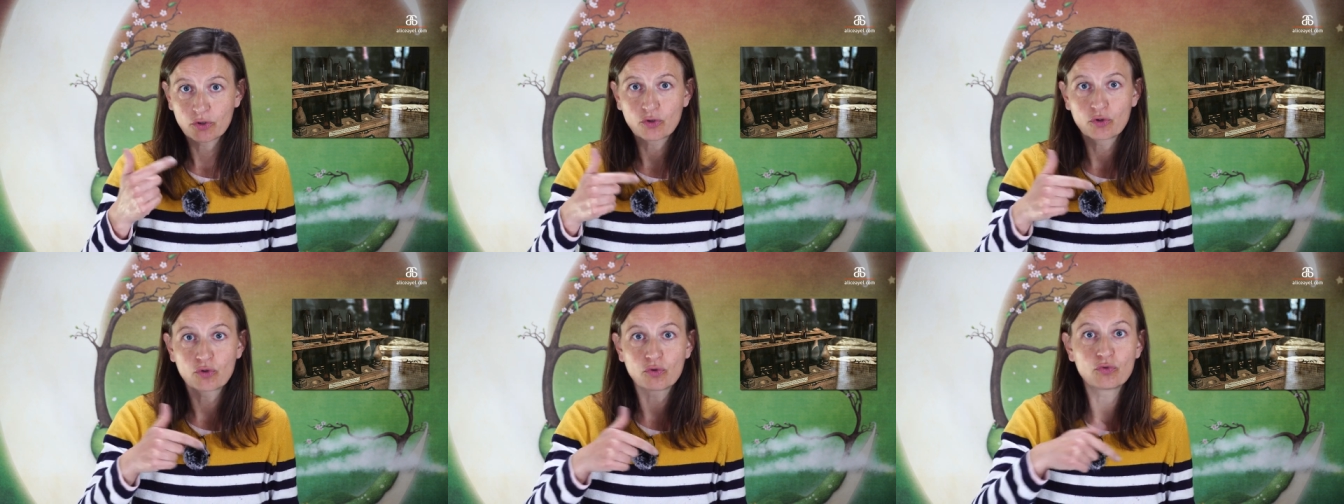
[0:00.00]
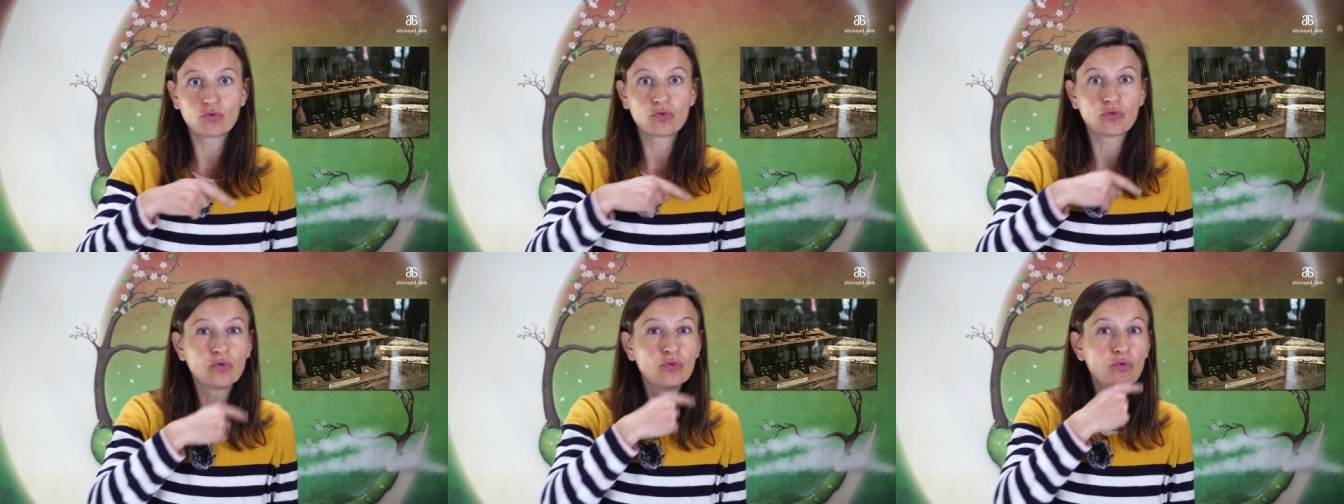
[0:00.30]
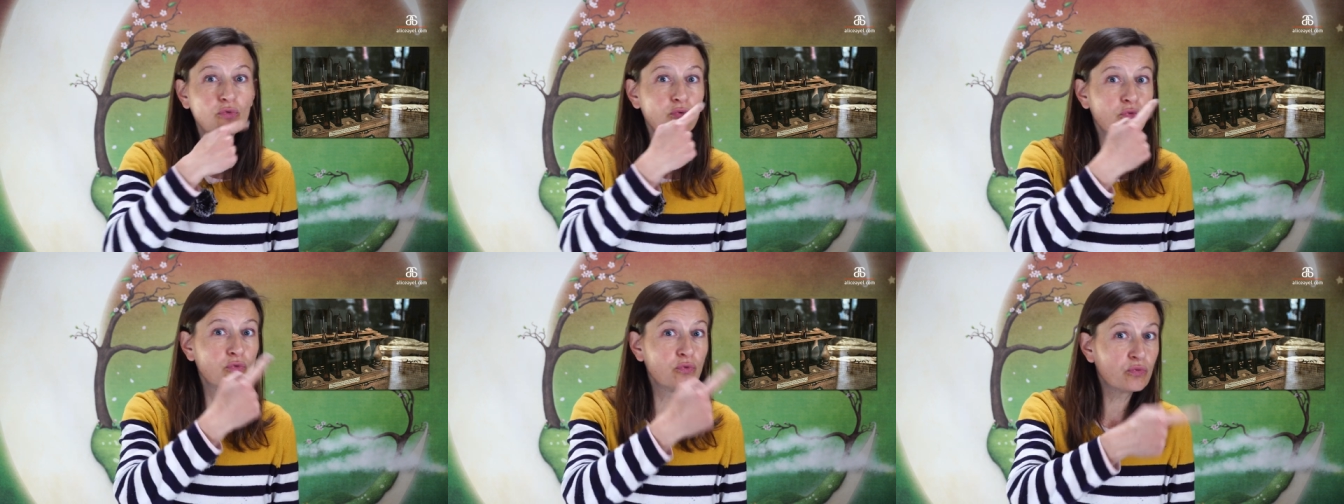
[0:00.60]
que de
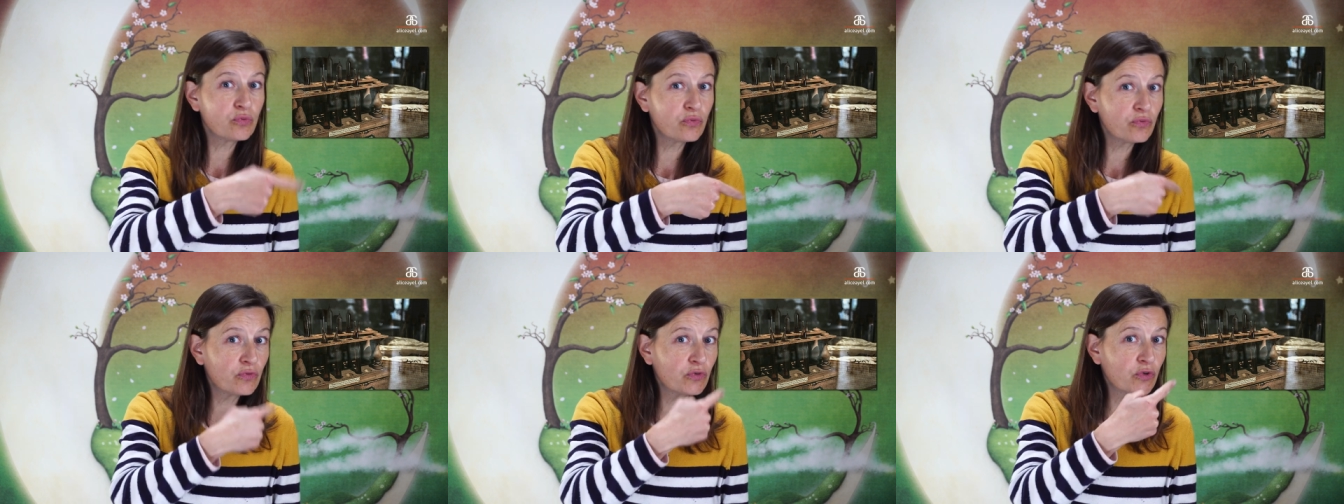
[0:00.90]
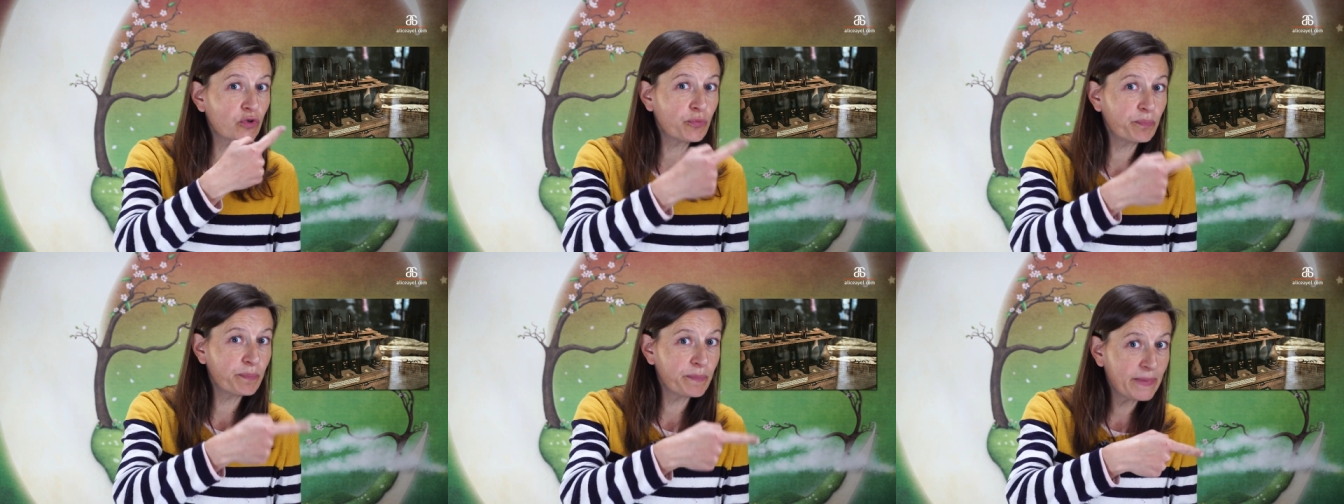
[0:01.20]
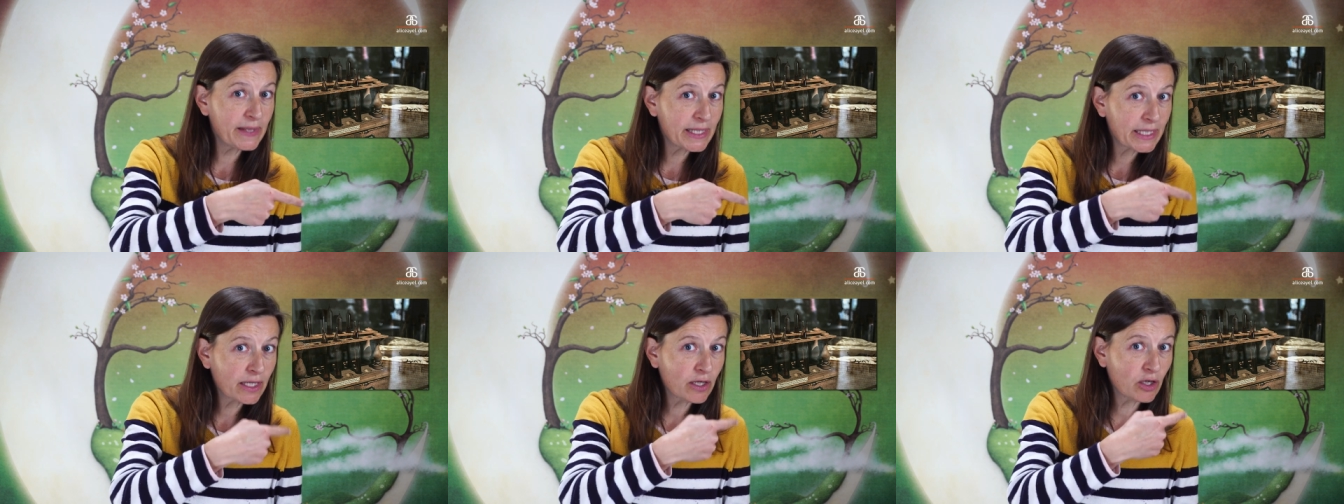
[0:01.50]
nouveaux
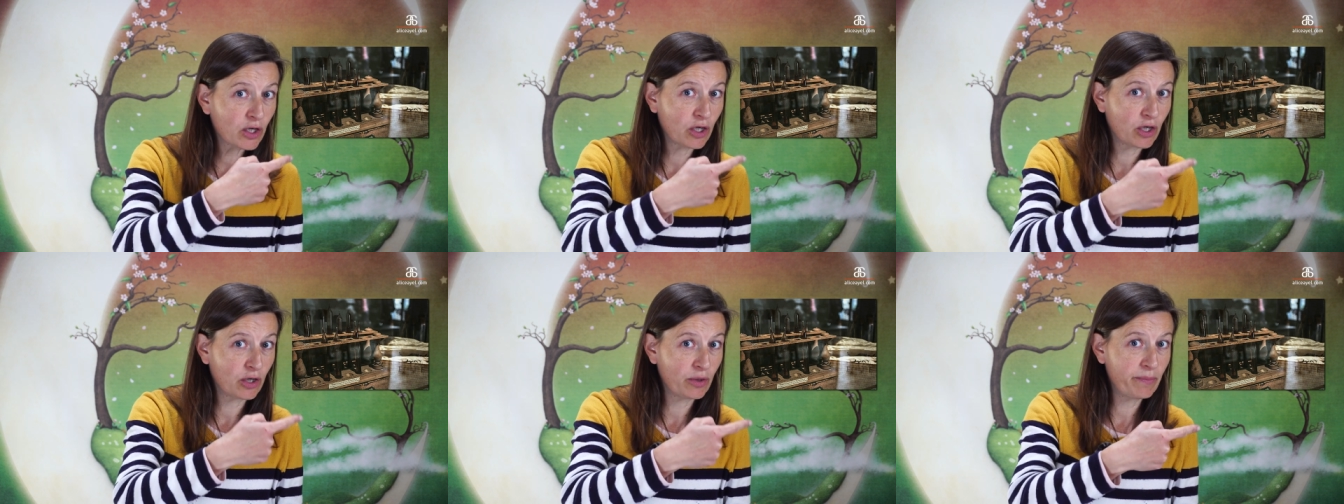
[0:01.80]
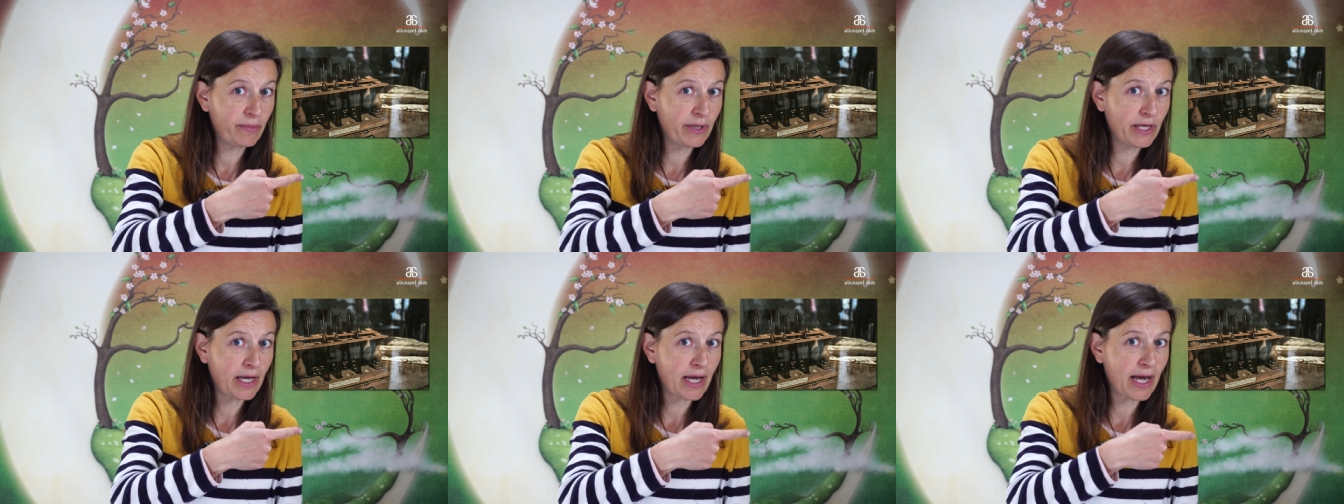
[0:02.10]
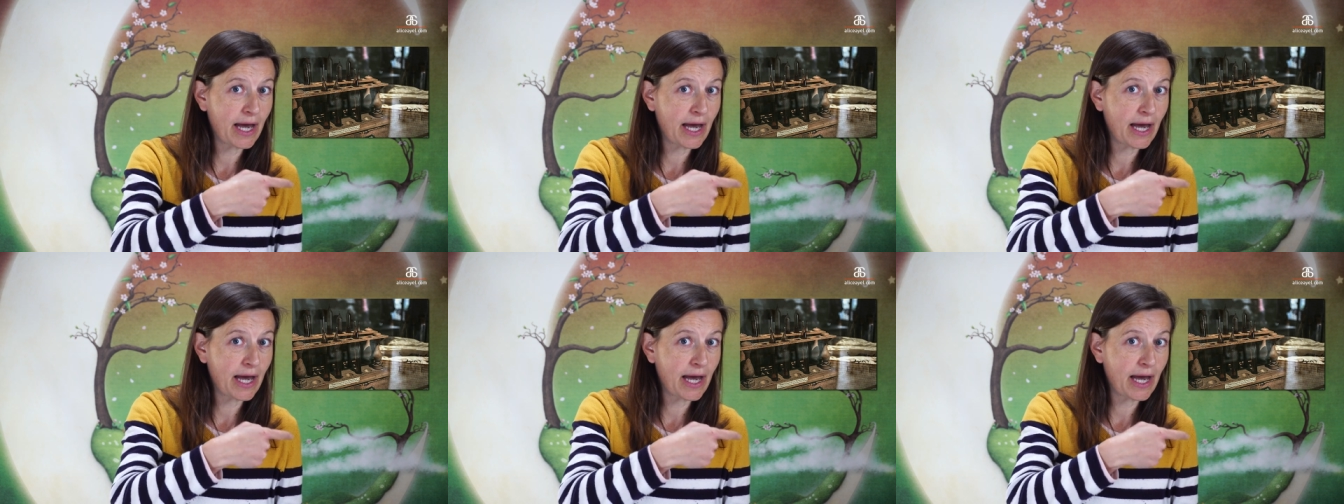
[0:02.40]
microbes